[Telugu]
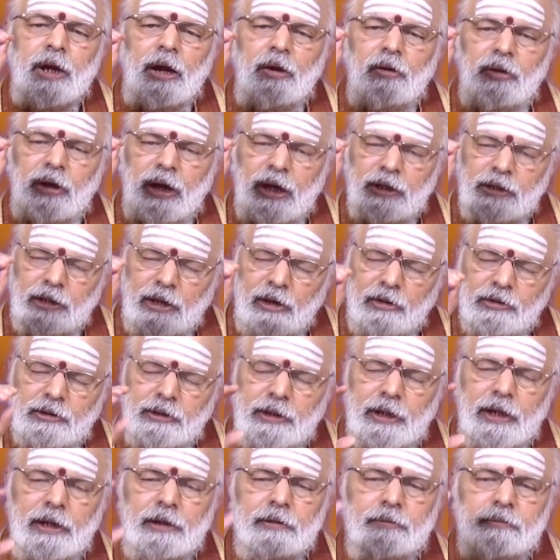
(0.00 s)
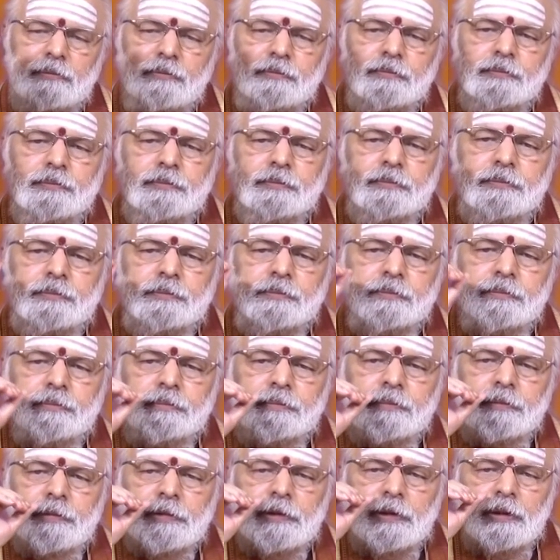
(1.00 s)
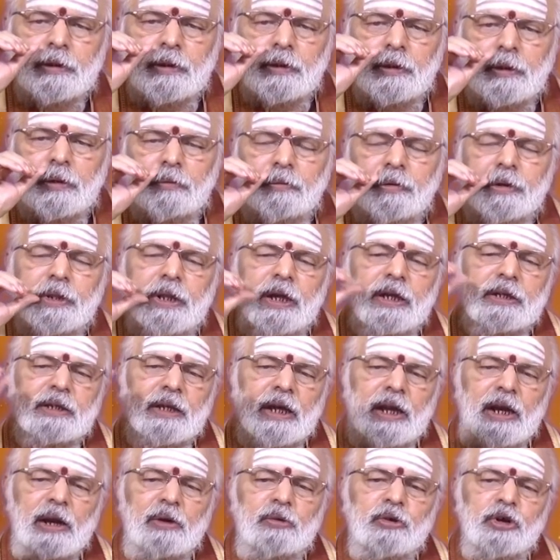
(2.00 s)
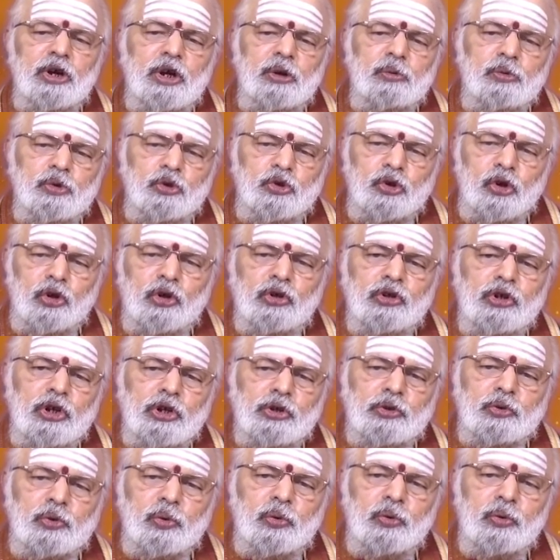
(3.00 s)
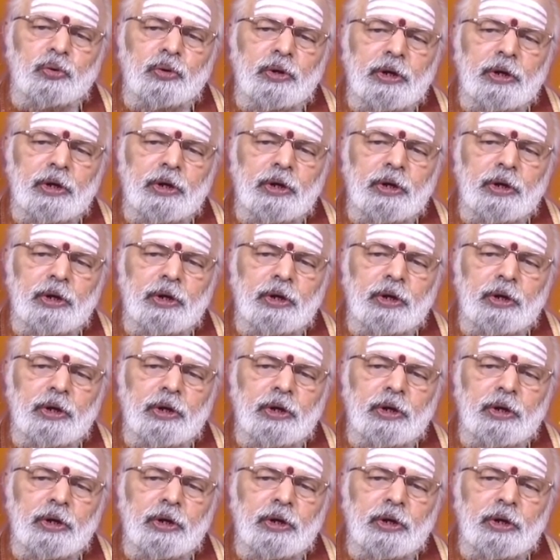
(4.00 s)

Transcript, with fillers: అవకాశాలు వస్తాయి విదేశాల్లో ఉండి ఉద్యోగం చేస్తూ